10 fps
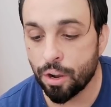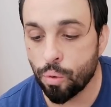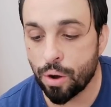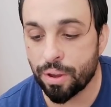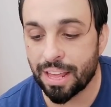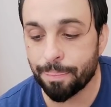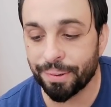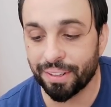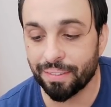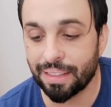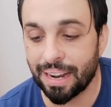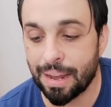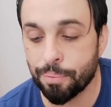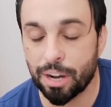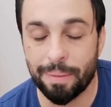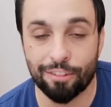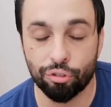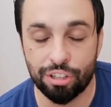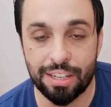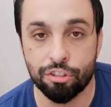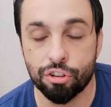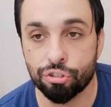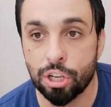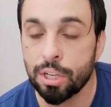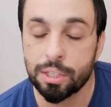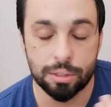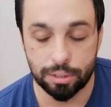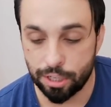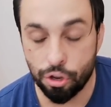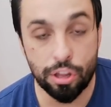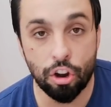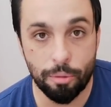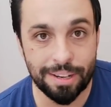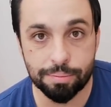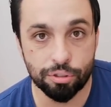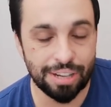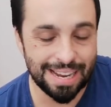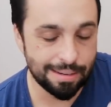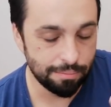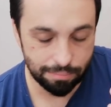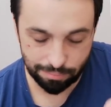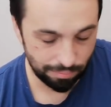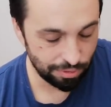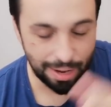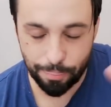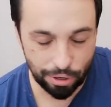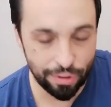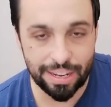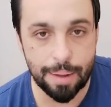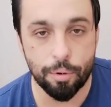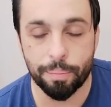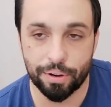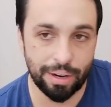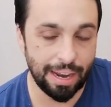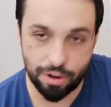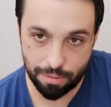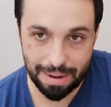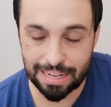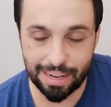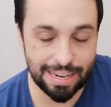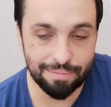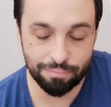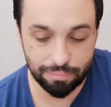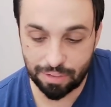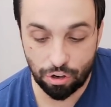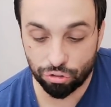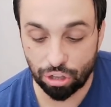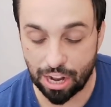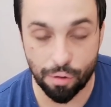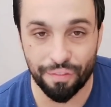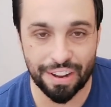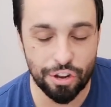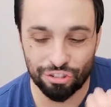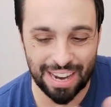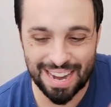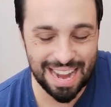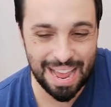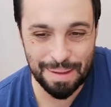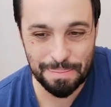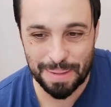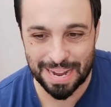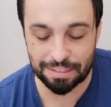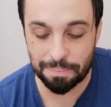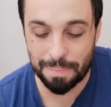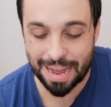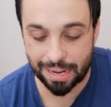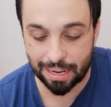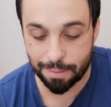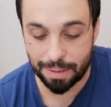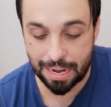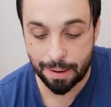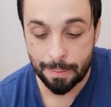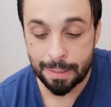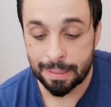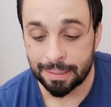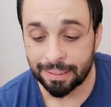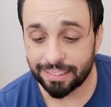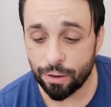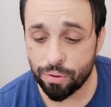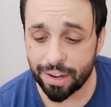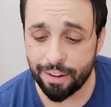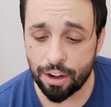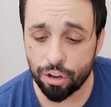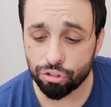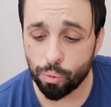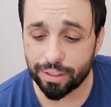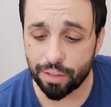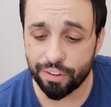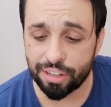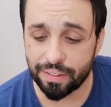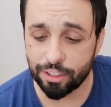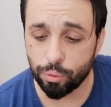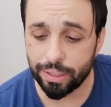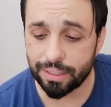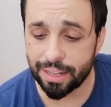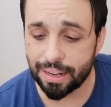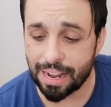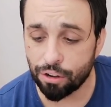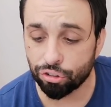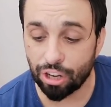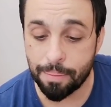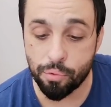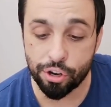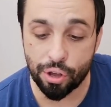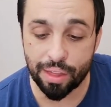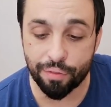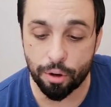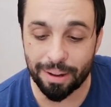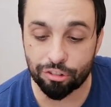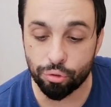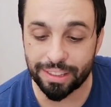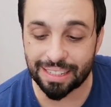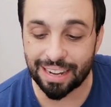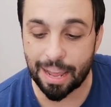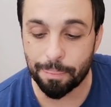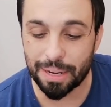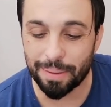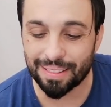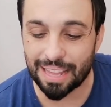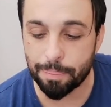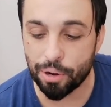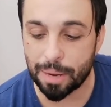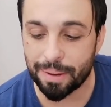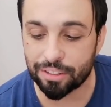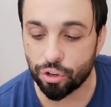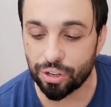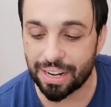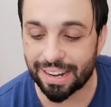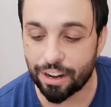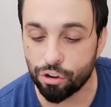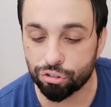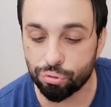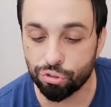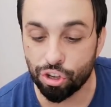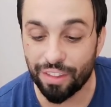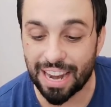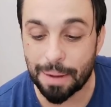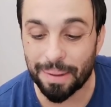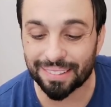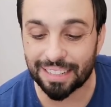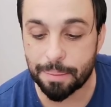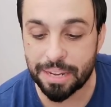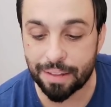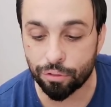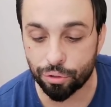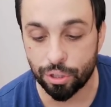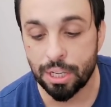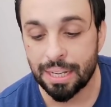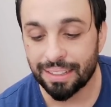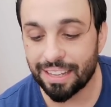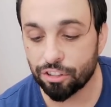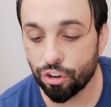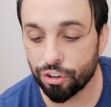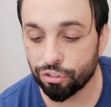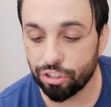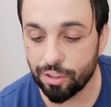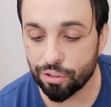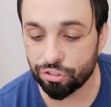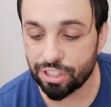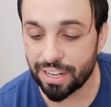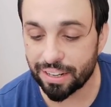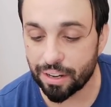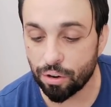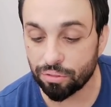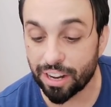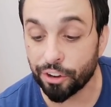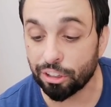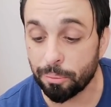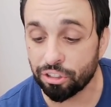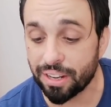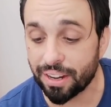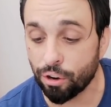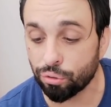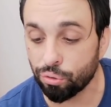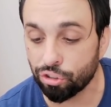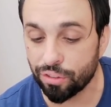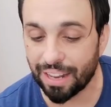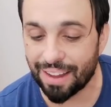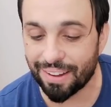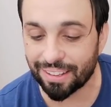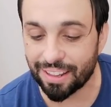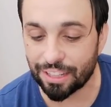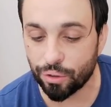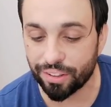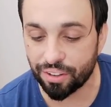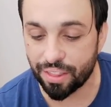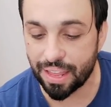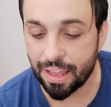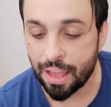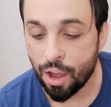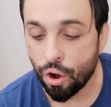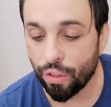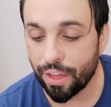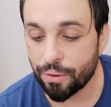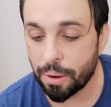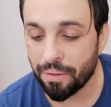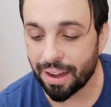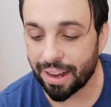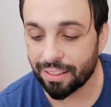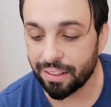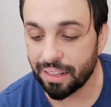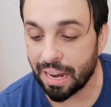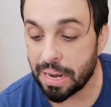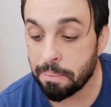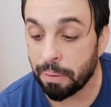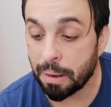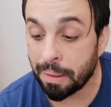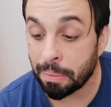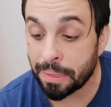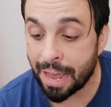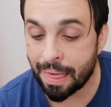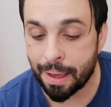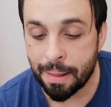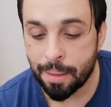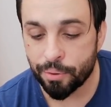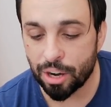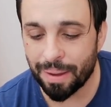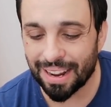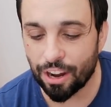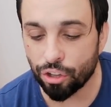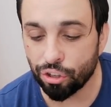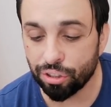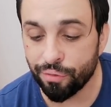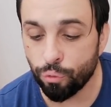ninguna unidad presentará problemas en sus inicios. Eh, yo digo lo mismo, o sea, después lo diremos, pero es que es normal que hayan consolas con fallos en ambas marcas, ¿vale? Según reveló su cuenta oficial de Twitter, la consola murió de forma súbita tras experimentar problemas con la reconstrucción del almacenamiento. Desconocido si es desconocemos si es reconstrucción de la base de datos SSD o de una nueva característica implementada. Problema que otros